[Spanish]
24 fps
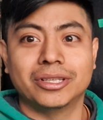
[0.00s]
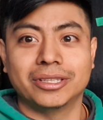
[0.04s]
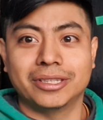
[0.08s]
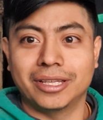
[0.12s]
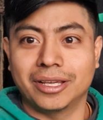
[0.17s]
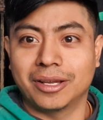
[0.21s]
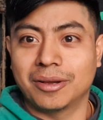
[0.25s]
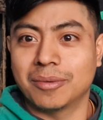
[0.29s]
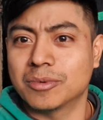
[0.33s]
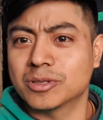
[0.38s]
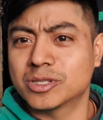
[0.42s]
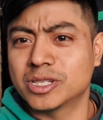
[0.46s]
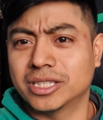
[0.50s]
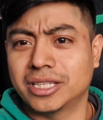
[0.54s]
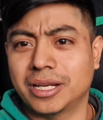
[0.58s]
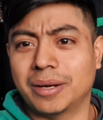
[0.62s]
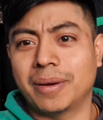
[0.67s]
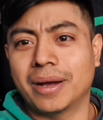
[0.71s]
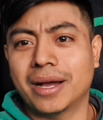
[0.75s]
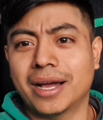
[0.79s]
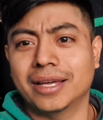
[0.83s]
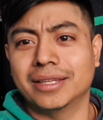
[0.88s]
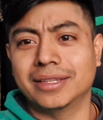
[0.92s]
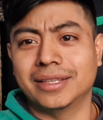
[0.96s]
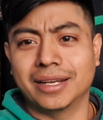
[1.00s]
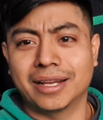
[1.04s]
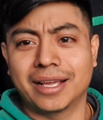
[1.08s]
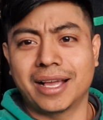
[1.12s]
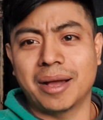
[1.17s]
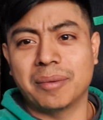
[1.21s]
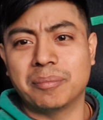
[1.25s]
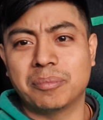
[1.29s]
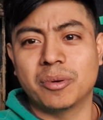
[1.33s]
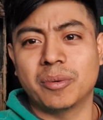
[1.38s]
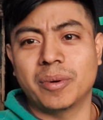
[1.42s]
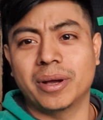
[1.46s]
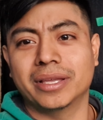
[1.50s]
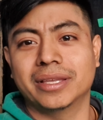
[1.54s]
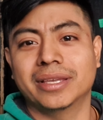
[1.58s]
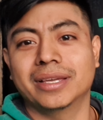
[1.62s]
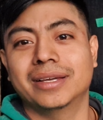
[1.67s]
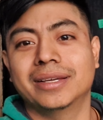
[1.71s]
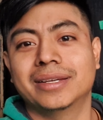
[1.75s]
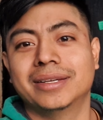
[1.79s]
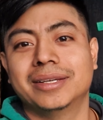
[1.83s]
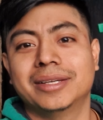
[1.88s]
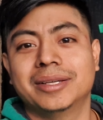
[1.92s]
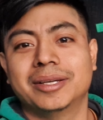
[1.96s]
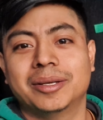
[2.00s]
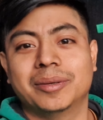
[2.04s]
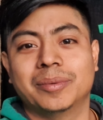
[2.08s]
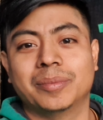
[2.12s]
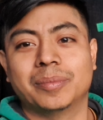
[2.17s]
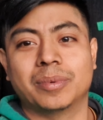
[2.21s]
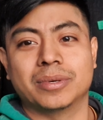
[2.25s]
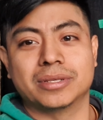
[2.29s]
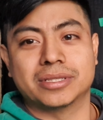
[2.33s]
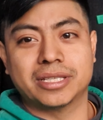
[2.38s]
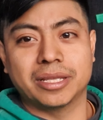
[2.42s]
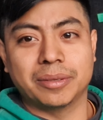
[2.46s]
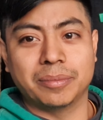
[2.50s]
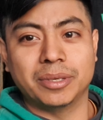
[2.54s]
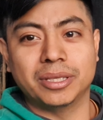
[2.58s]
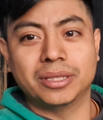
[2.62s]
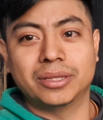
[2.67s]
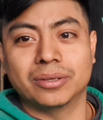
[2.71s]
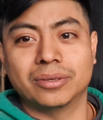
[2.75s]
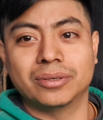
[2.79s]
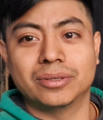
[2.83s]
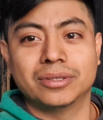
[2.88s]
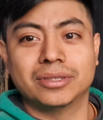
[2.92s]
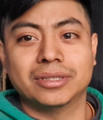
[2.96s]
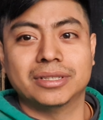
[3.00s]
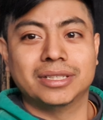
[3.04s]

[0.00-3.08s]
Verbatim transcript: de cómo se trabaja en el campo, vaya, pues te invito.